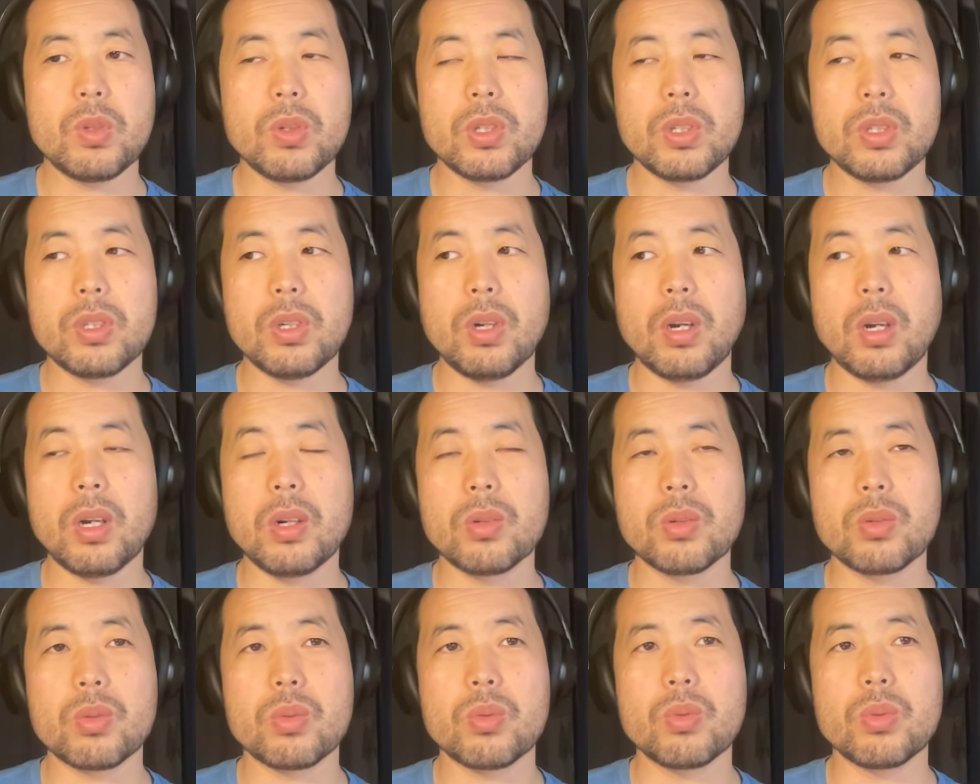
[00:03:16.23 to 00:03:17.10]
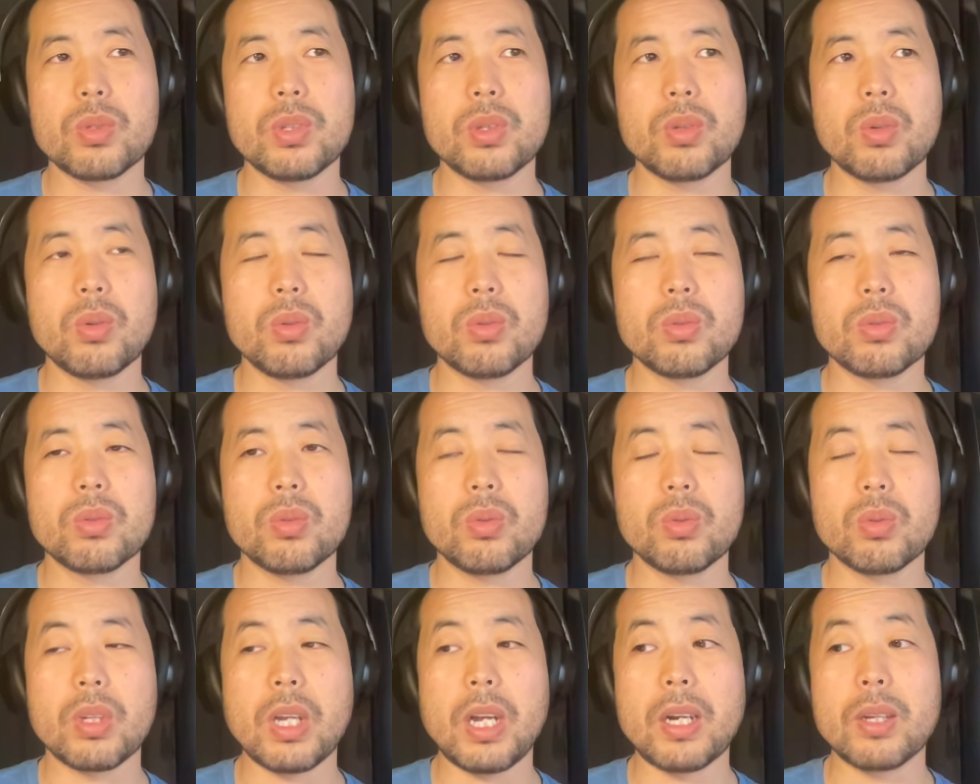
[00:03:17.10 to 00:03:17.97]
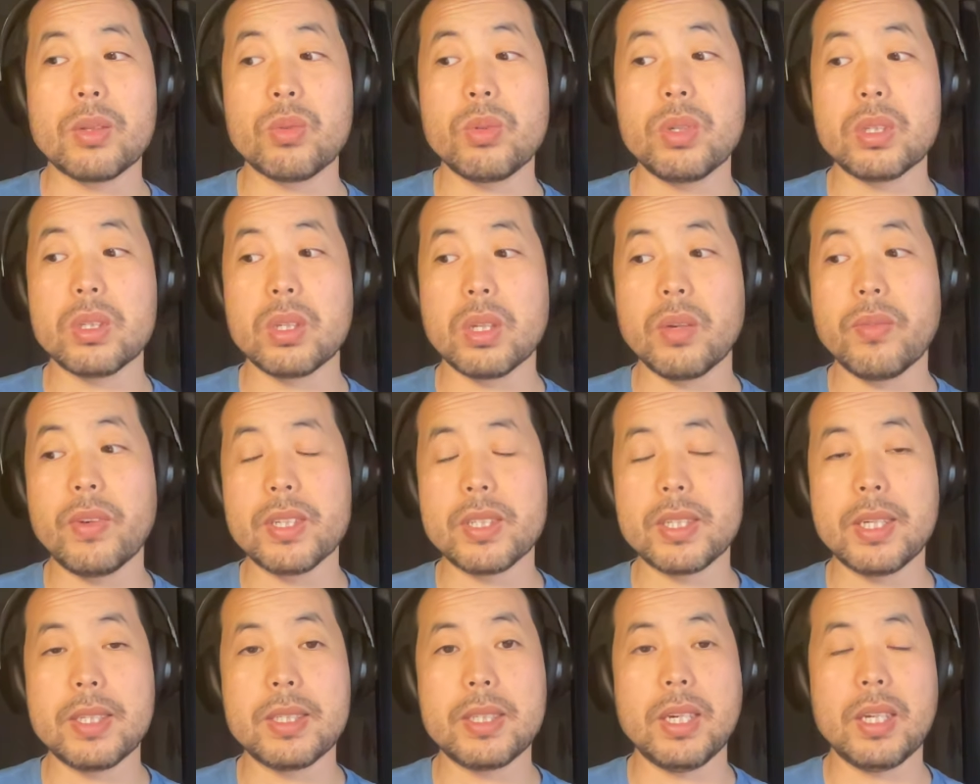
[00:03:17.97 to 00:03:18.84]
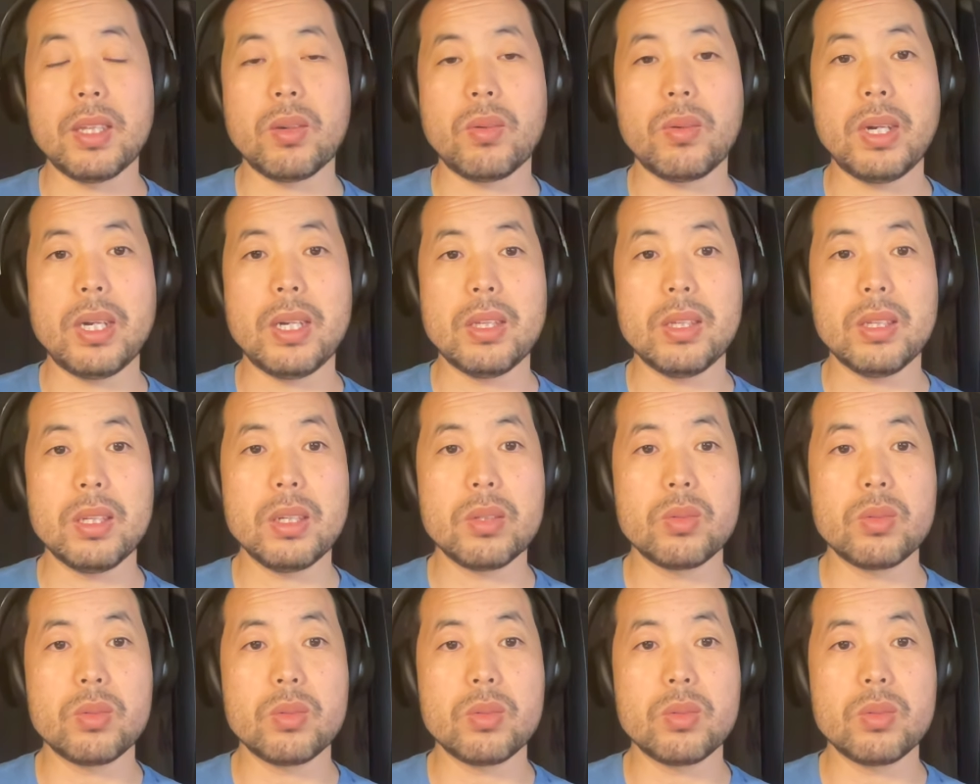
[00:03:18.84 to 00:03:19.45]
就是小孩估计都都打了对折的往下减的话，